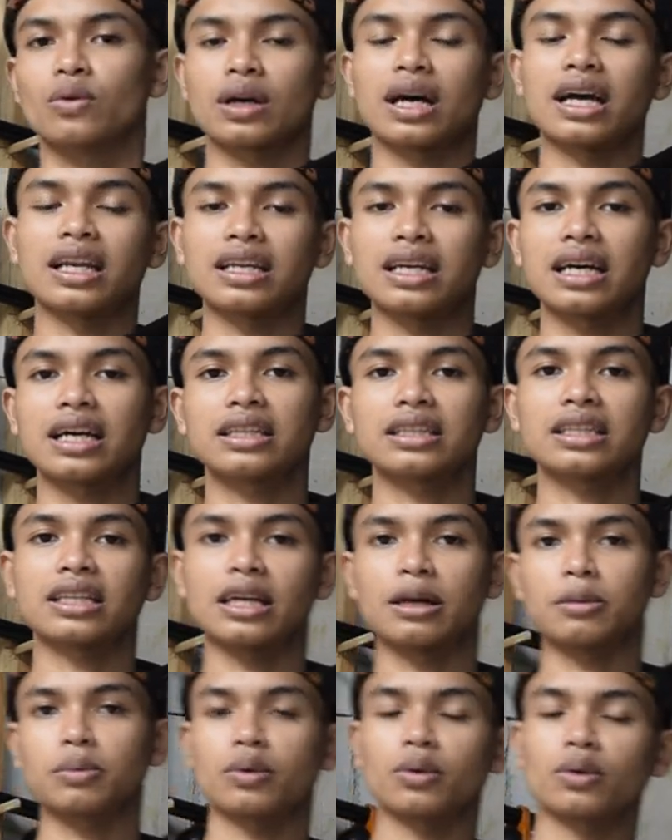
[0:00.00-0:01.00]
kalian
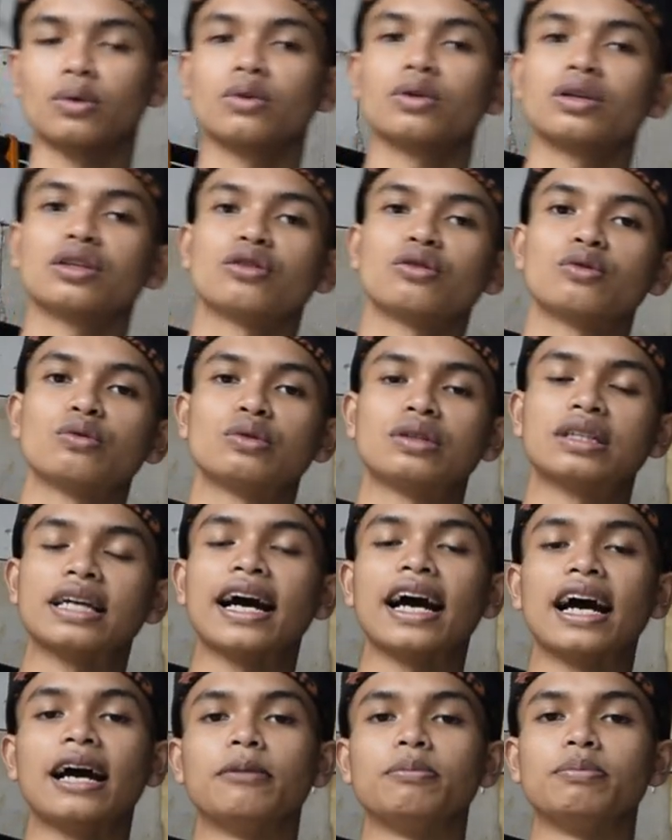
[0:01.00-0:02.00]
30 itu
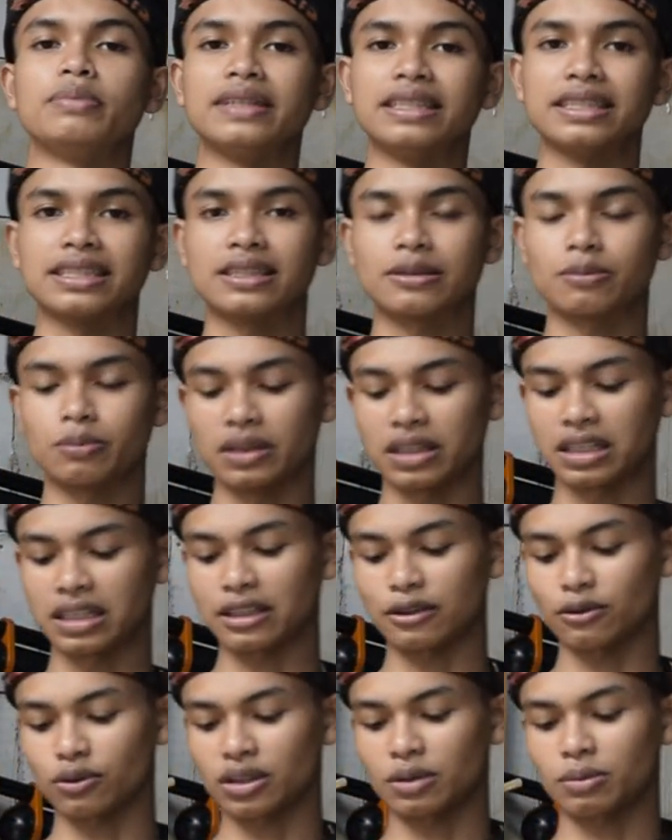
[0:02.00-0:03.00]
udah habis
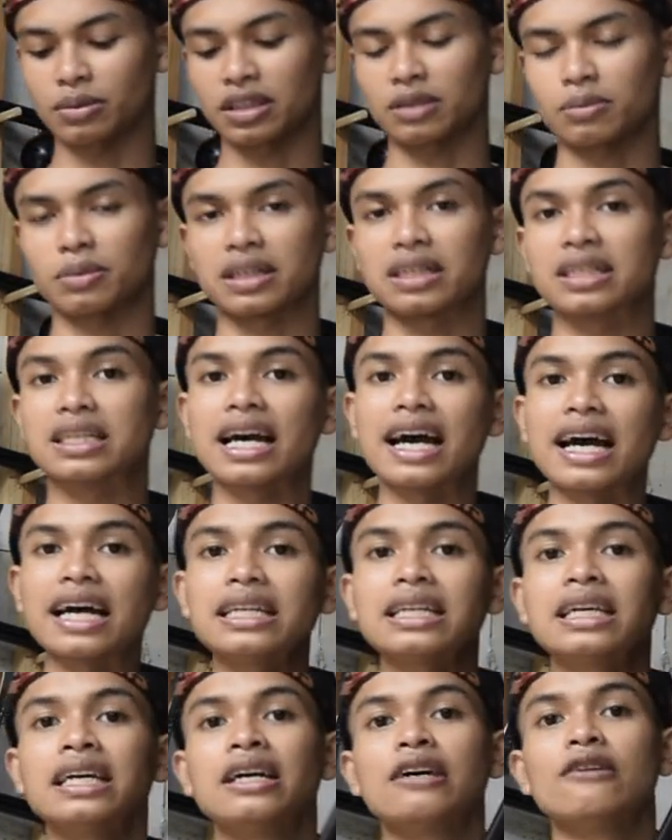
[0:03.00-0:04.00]
begitu teman-teman
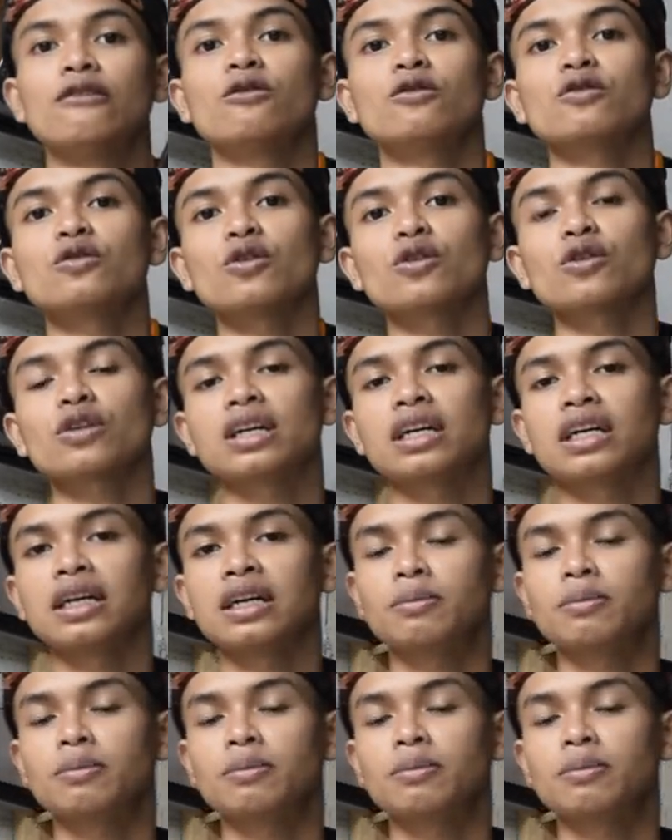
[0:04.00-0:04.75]
dan untuk